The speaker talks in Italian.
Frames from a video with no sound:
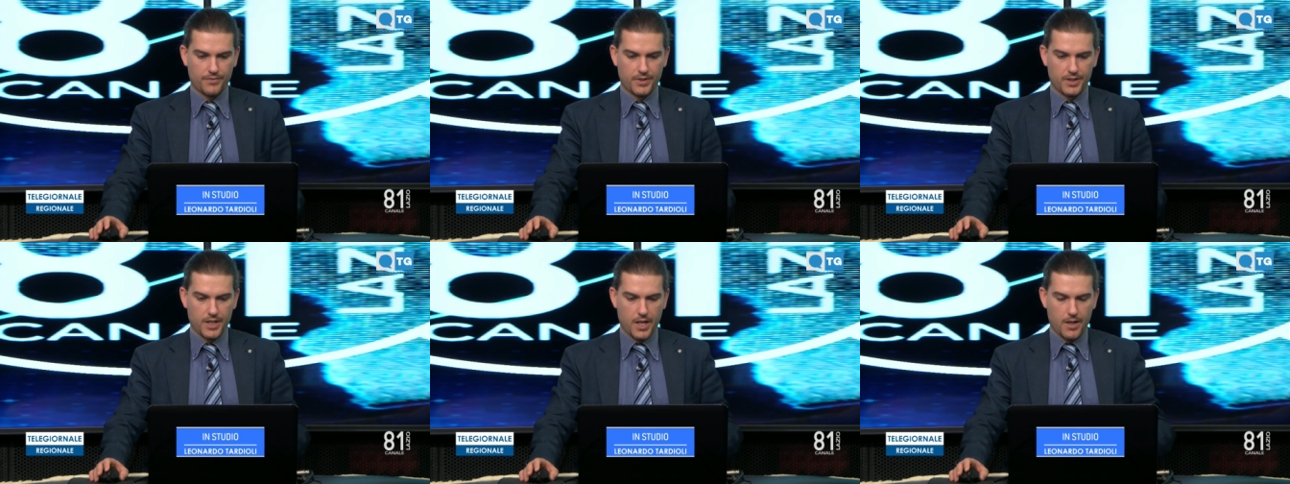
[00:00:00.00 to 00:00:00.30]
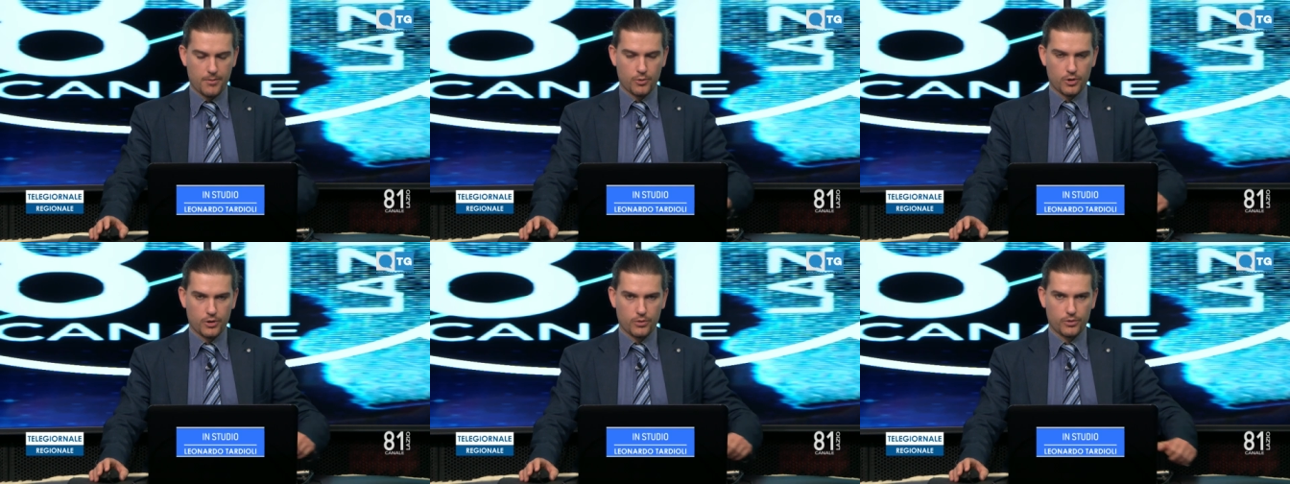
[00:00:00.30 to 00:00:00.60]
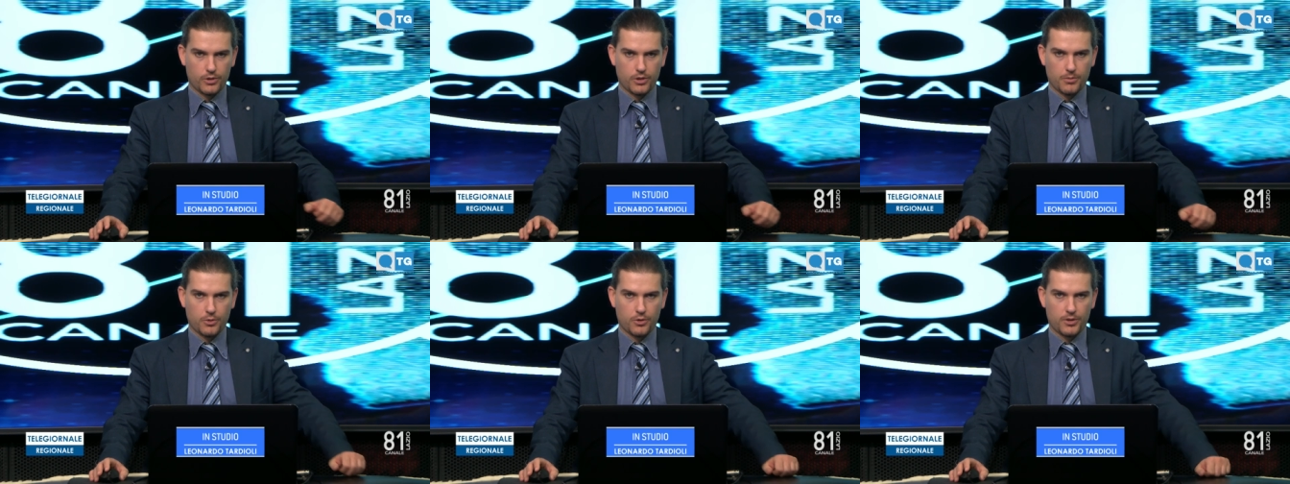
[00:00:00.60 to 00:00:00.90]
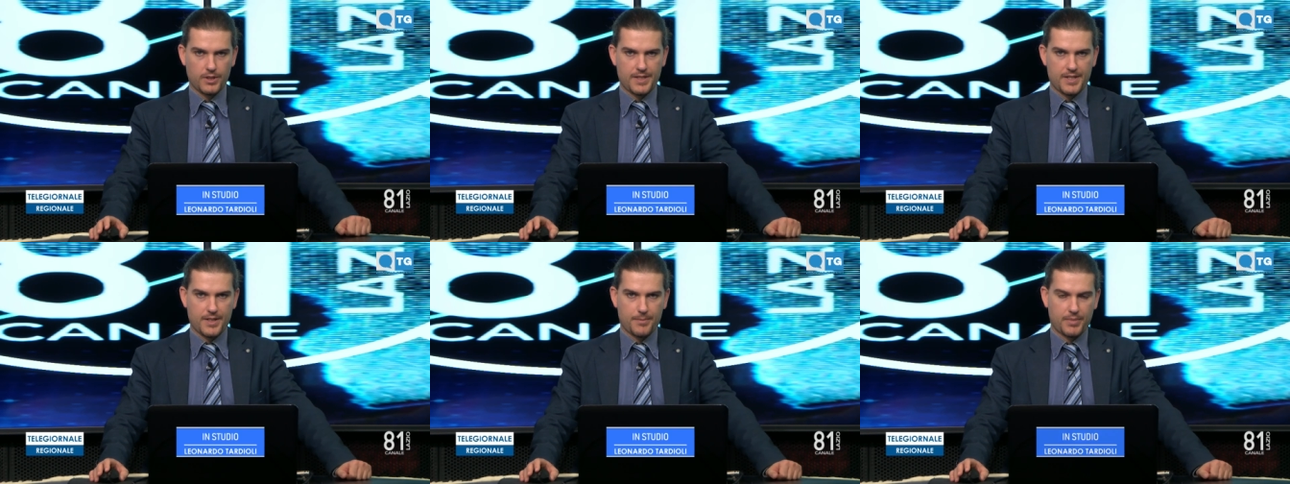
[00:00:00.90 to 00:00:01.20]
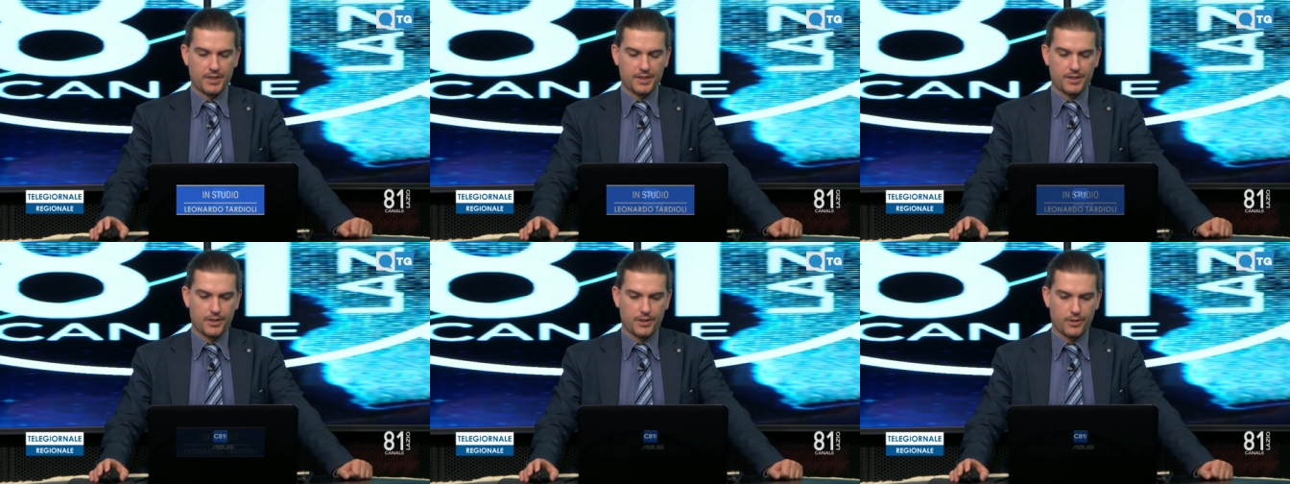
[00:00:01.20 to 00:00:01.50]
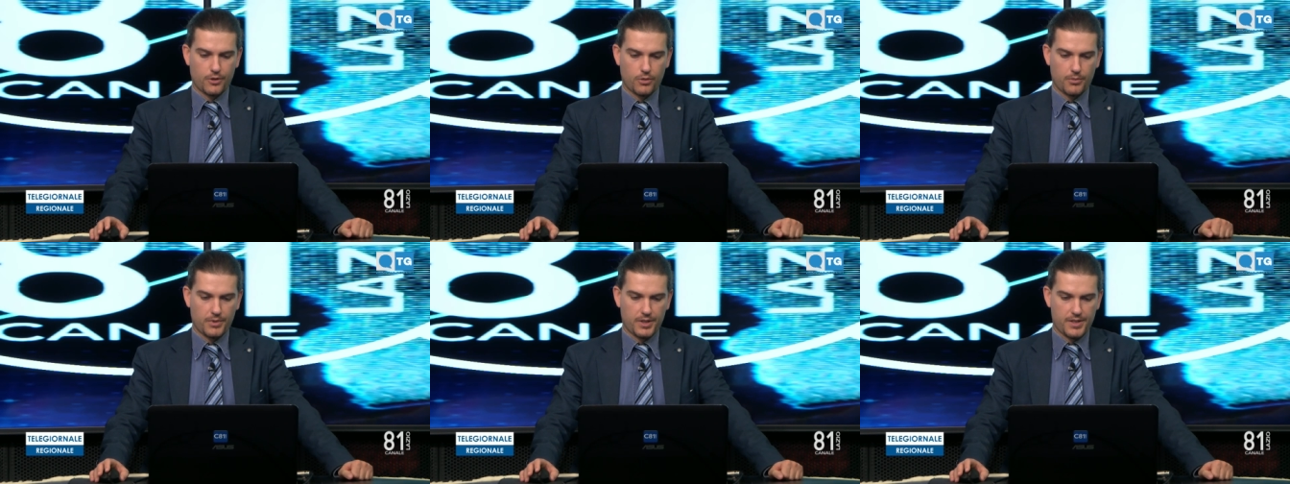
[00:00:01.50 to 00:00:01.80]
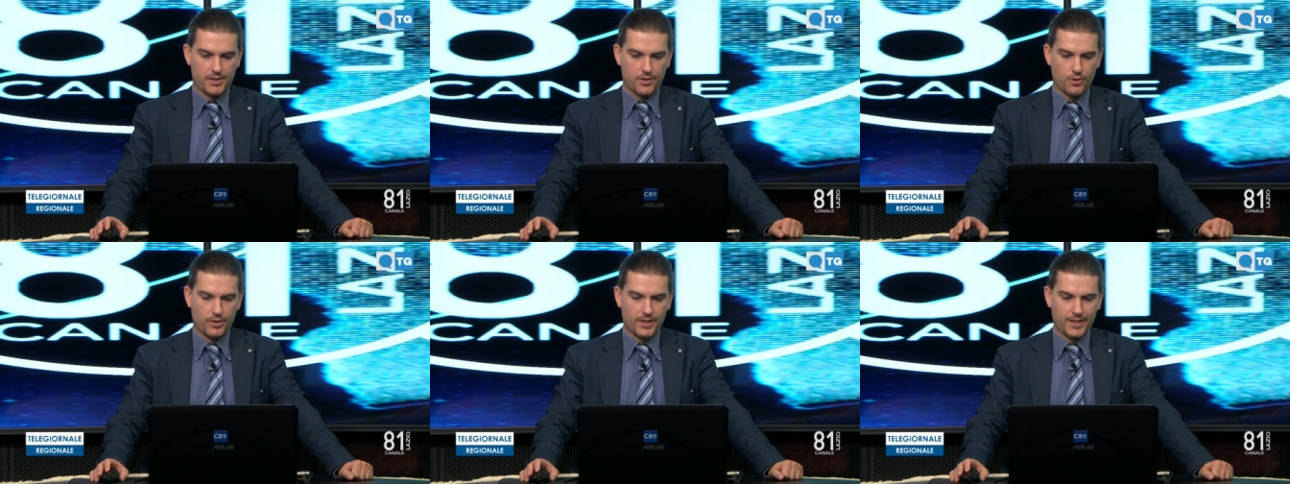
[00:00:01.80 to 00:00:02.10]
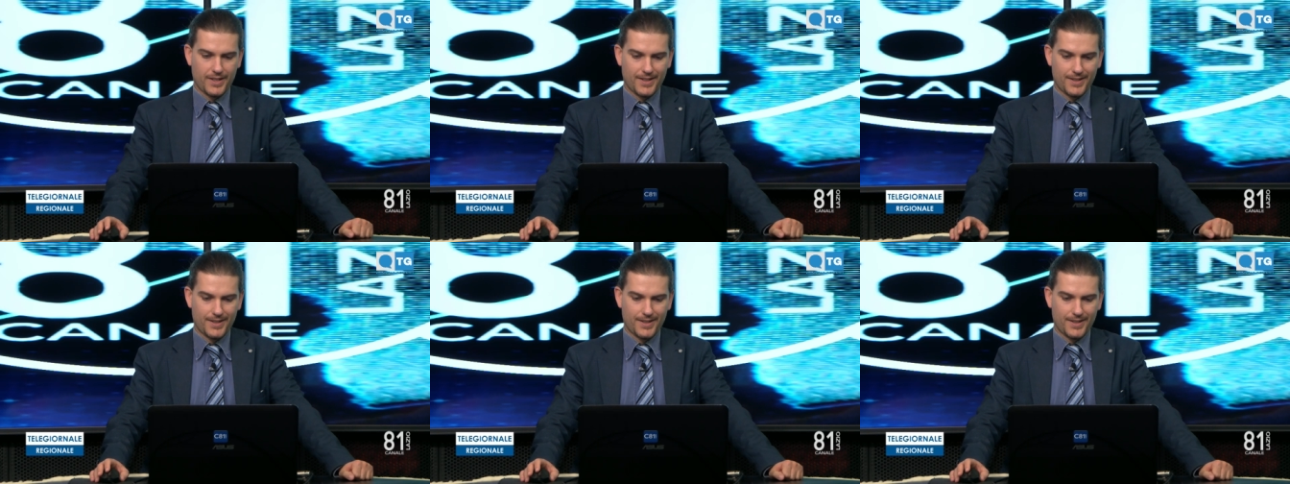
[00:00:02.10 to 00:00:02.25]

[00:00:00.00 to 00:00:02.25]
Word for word: Vediamo le ultime notizie a partire da un'operazione